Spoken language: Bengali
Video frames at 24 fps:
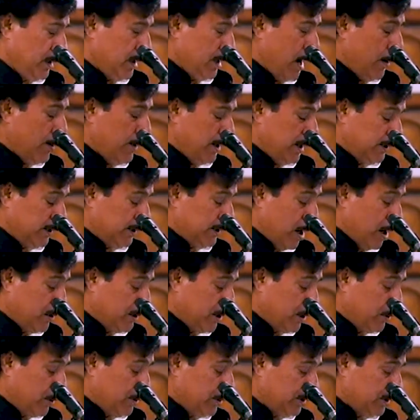আমাকে ধারণা
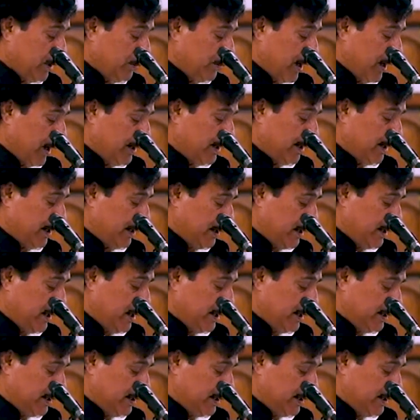করতে পারে না কিনা